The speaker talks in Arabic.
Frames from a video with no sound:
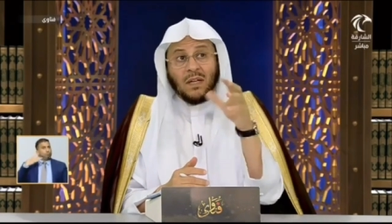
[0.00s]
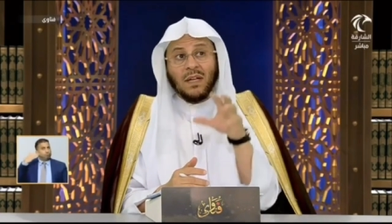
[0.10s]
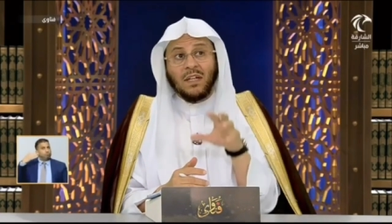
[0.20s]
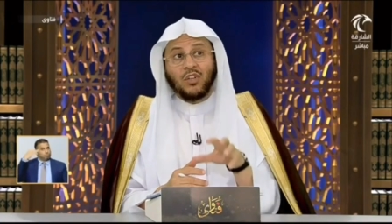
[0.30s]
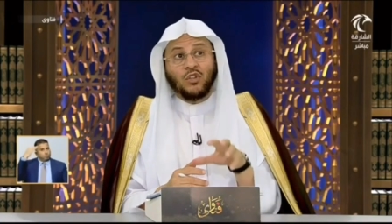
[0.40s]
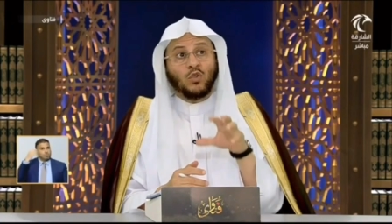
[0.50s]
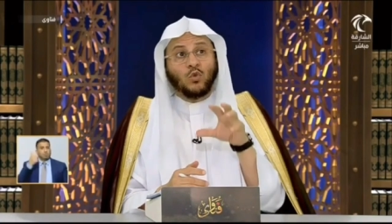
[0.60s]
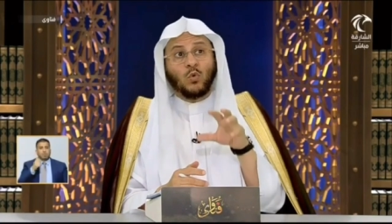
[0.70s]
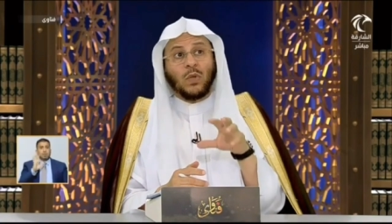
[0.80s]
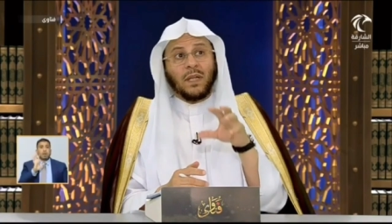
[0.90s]
لكن أنه
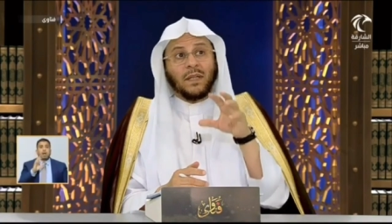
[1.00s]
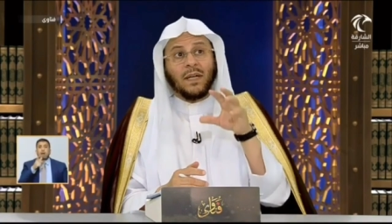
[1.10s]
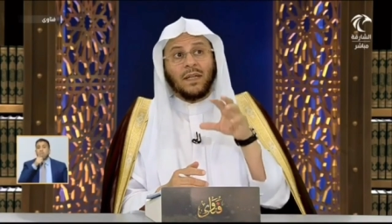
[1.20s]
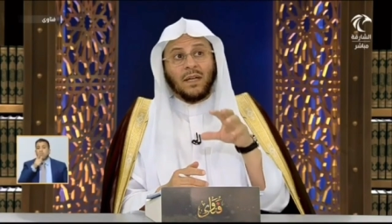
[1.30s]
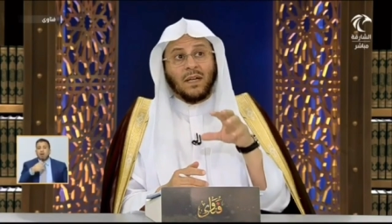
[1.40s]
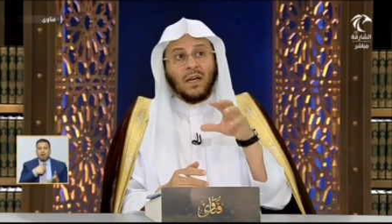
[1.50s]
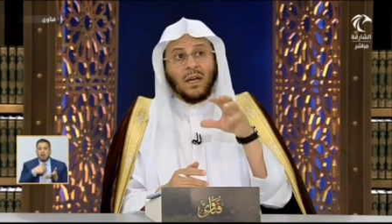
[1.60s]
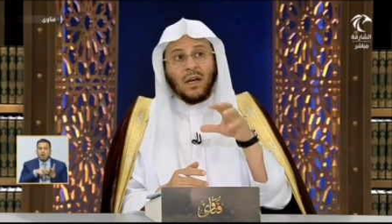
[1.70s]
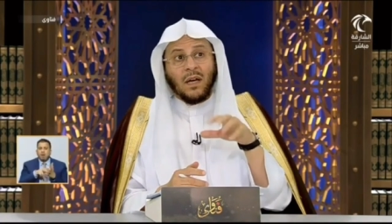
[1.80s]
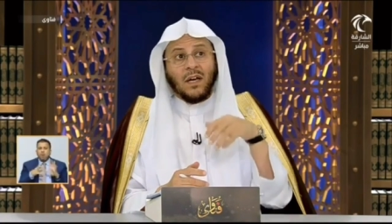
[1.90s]
يقول والله أنا
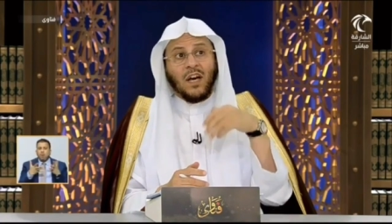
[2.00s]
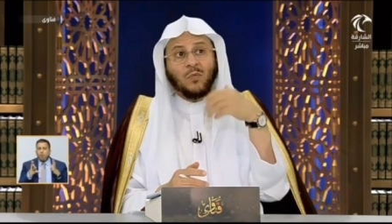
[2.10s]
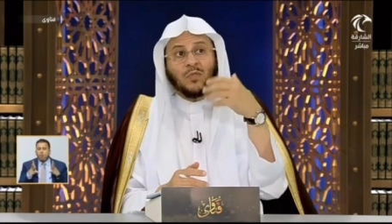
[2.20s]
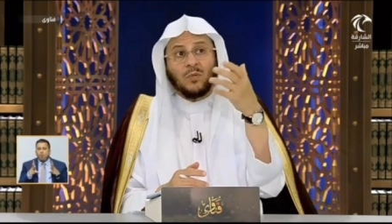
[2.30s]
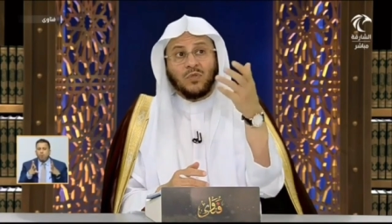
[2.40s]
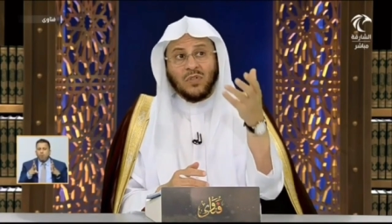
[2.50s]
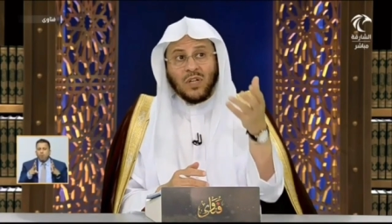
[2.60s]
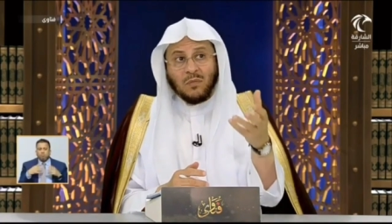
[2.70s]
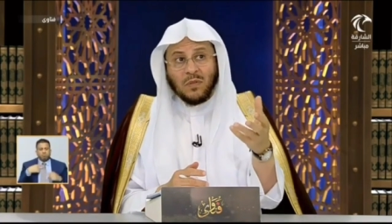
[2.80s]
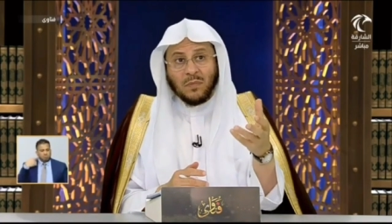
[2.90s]
أخاف من
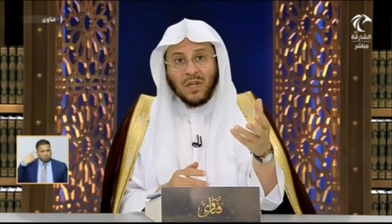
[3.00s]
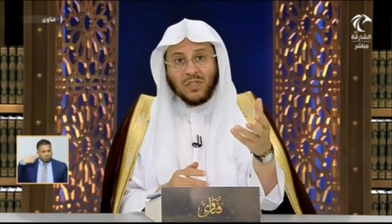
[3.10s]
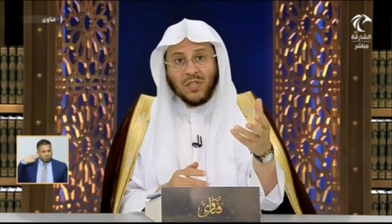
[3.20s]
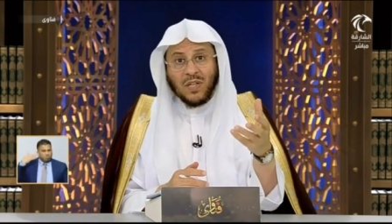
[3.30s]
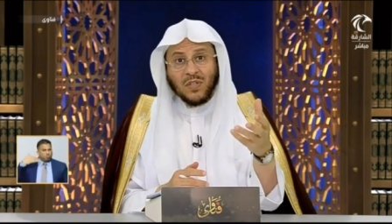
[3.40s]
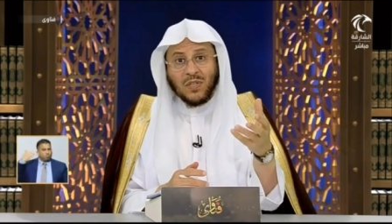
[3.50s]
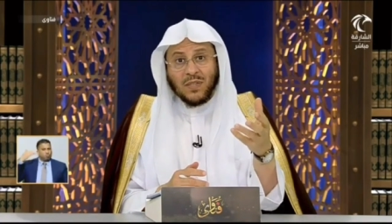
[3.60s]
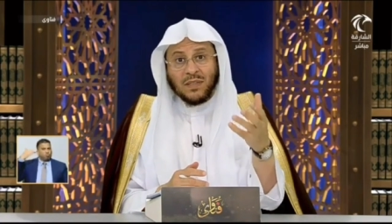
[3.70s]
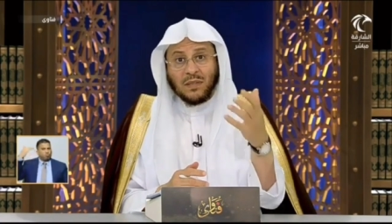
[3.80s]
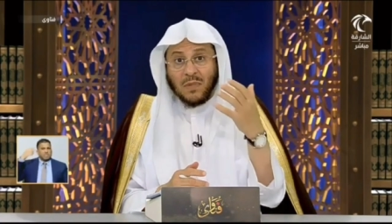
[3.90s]
المستقبل بعد سنة
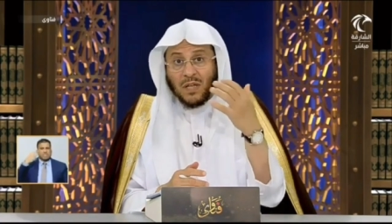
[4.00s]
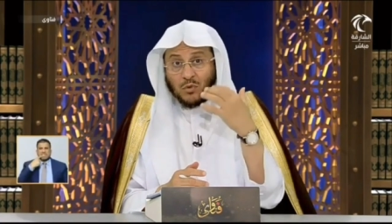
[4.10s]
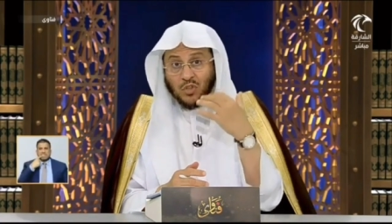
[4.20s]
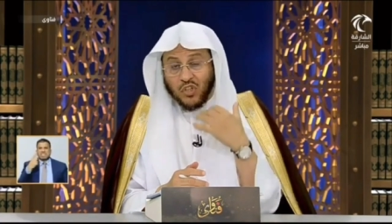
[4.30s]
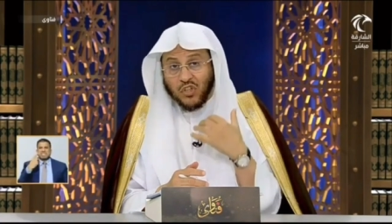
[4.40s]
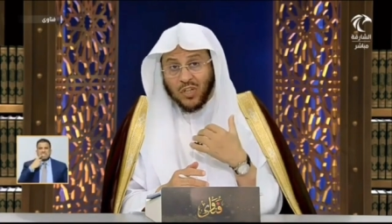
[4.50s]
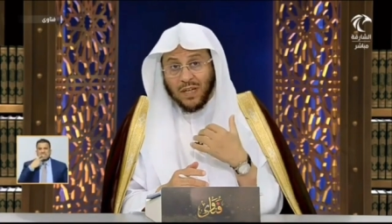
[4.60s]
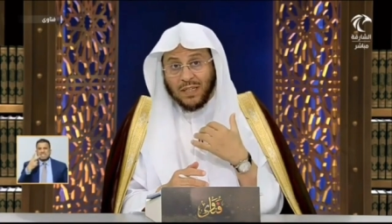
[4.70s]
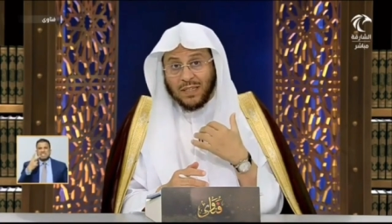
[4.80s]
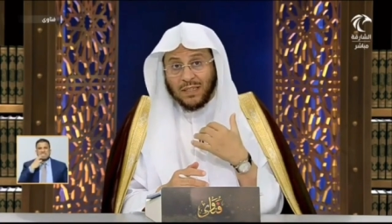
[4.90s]
سنتين ما أدري يصير
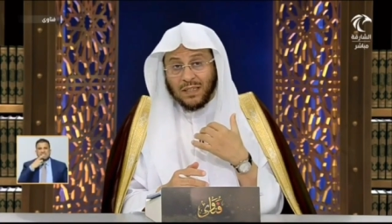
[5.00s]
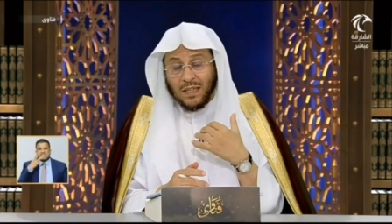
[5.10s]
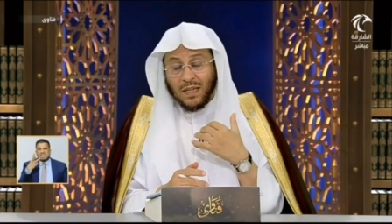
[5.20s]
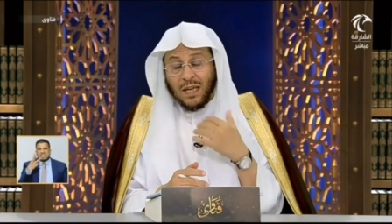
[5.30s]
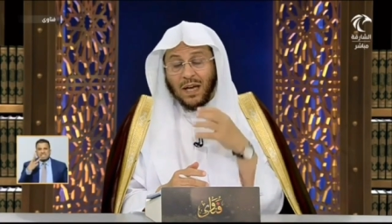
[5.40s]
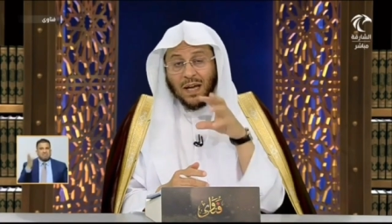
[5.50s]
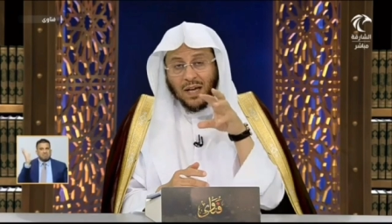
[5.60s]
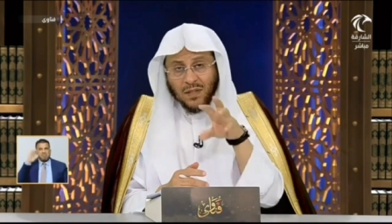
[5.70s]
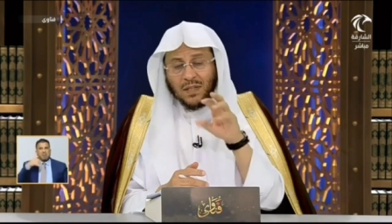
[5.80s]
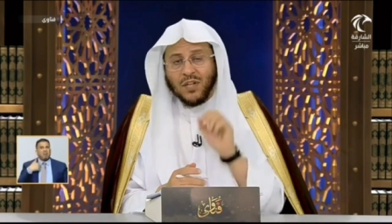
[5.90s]
علي
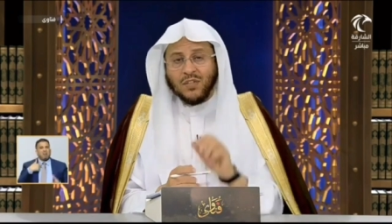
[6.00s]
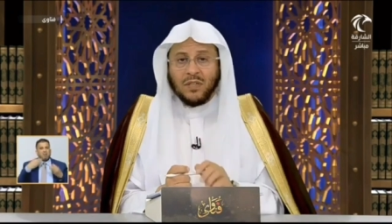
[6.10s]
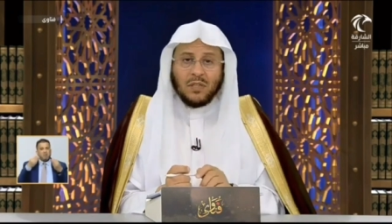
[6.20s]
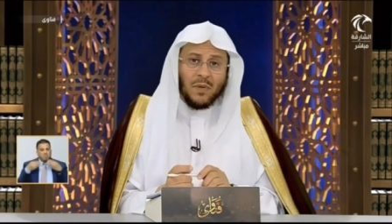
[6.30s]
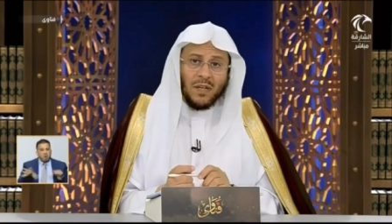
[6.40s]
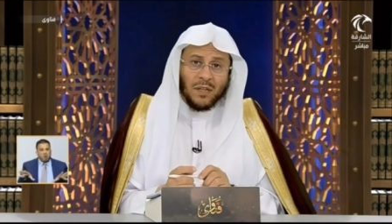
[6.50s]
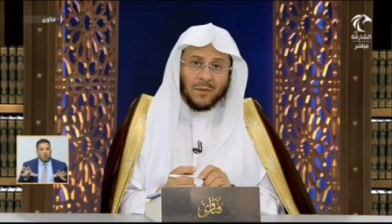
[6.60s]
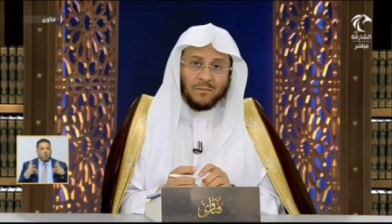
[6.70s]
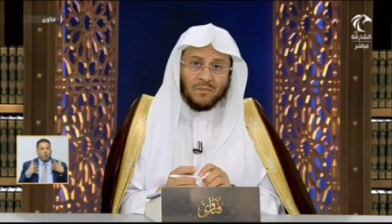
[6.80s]
هذا يراجع إيمانه